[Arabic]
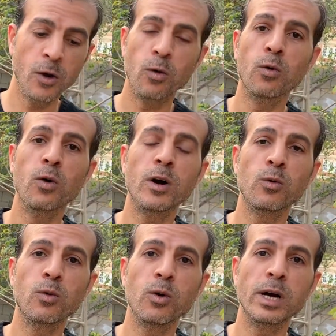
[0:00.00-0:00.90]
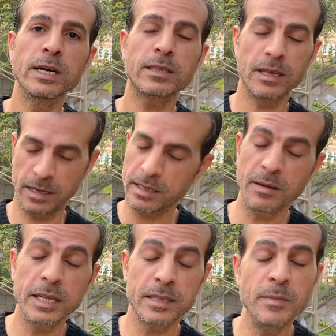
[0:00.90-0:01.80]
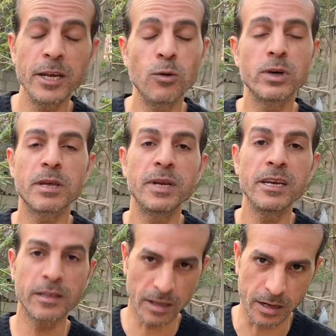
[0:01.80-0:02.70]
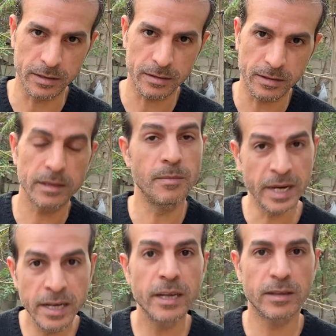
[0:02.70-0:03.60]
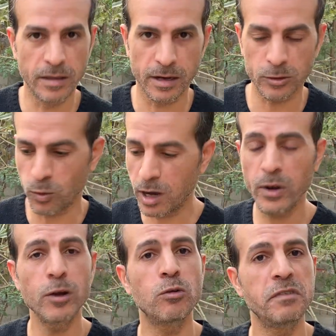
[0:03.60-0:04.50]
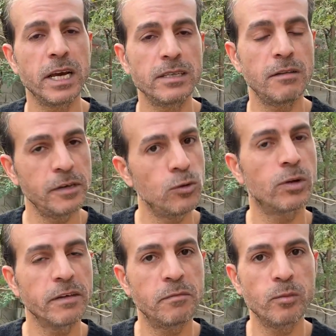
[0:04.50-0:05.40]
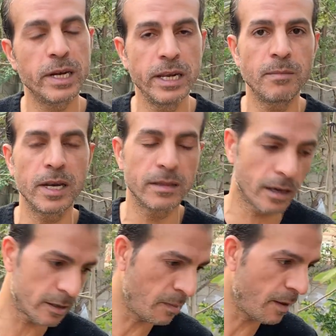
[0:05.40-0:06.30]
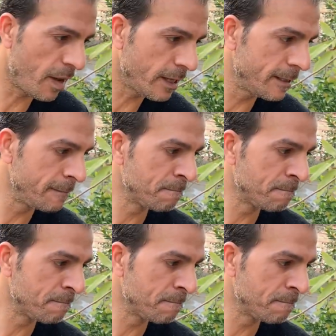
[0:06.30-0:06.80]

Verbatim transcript: والتمرين هو تمرين الضغط تمرين الضغط وهوريكم في نهايه الفيديو كيف ممكن نعمل الضغط مع بعض